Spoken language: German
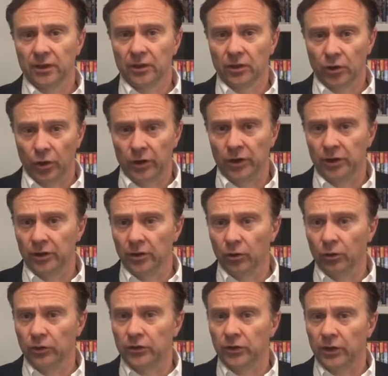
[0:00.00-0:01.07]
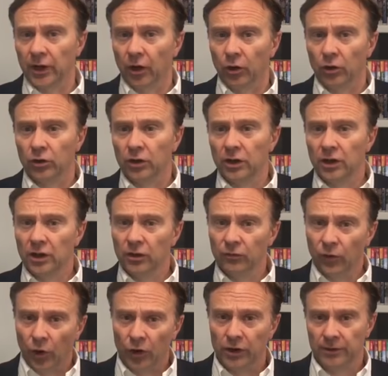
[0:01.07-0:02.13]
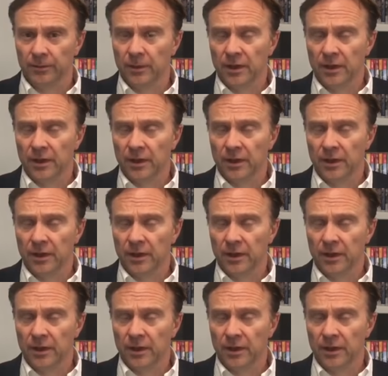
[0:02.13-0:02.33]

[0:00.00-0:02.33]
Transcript: können und auch wollen.